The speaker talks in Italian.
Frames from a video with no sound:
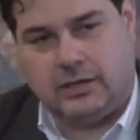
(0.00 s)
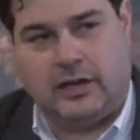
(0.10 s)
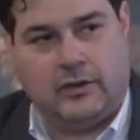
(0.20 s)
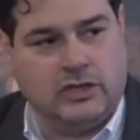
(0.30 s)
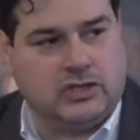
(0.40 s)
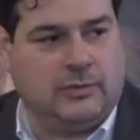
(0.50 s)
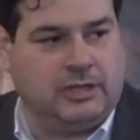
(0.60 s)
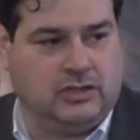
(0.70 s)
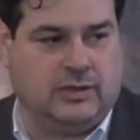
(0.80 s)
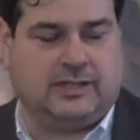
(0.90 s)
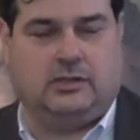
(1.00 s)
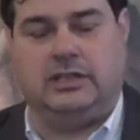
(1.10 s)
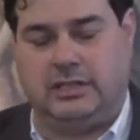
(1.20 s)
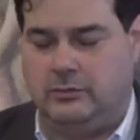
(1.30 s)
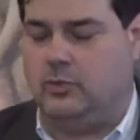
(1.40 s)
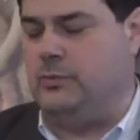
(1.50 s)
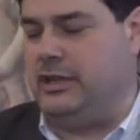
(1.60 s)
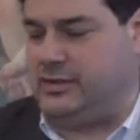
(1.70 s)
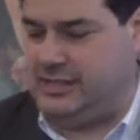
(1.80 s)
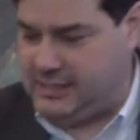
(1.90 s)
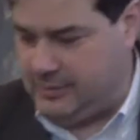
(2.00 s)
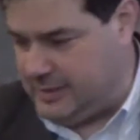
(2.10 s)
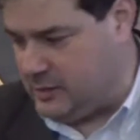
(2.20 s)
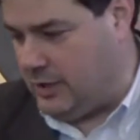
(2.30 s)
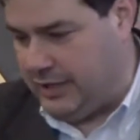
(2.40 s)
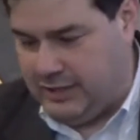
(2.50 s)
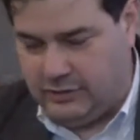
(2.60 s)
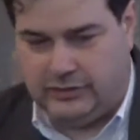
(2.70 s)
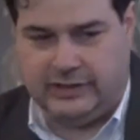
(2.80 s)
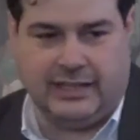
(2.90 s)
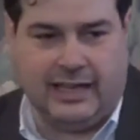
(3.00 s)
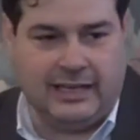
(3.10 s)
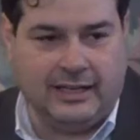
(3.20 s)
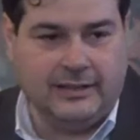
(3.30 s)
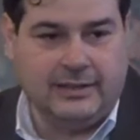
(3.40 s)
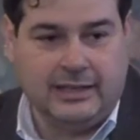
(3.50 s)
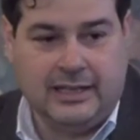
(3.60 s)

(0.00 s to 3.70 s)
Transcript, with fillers: che hanno visto la partecipazione di numerosissime squadre da tutta Italia